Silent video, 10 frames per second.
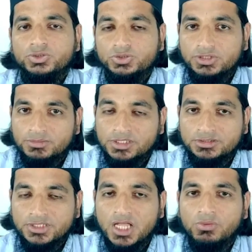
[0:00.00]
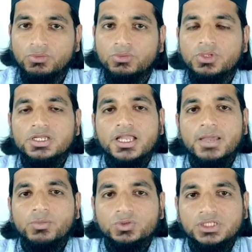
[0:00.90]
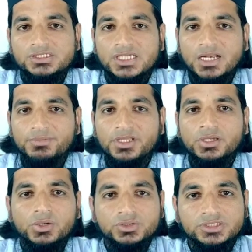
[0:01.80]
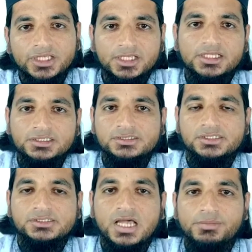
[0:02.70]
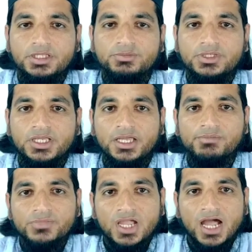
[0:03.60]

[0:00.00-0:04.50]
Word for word: जो समझता हूँ ये मुख्तसर भी है और सही हदीस से साबित भी है